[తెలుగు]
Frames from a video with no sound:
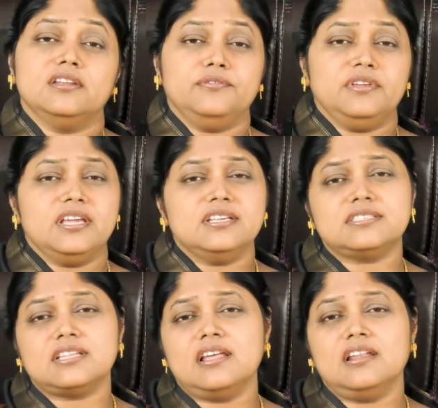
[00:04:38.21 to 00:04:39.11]
నువ్వు ఏ
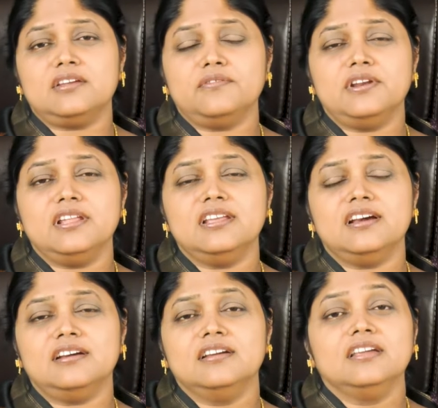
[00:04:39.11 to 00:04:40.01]
స్థలాలకు వెళ్ళినా
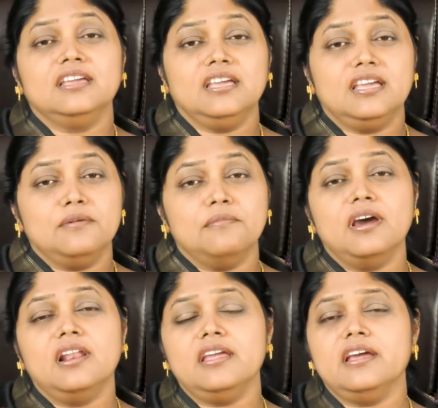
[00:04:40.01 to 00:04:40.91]

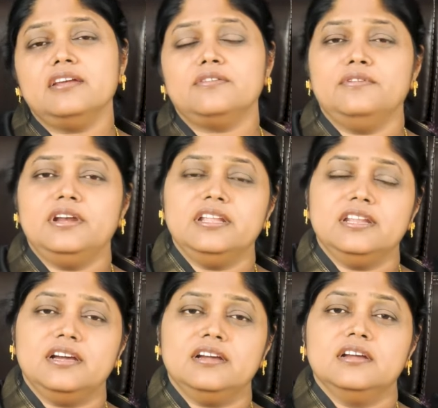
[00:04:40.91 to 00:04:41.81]
హిమాలయాలకు వెళ్ళినా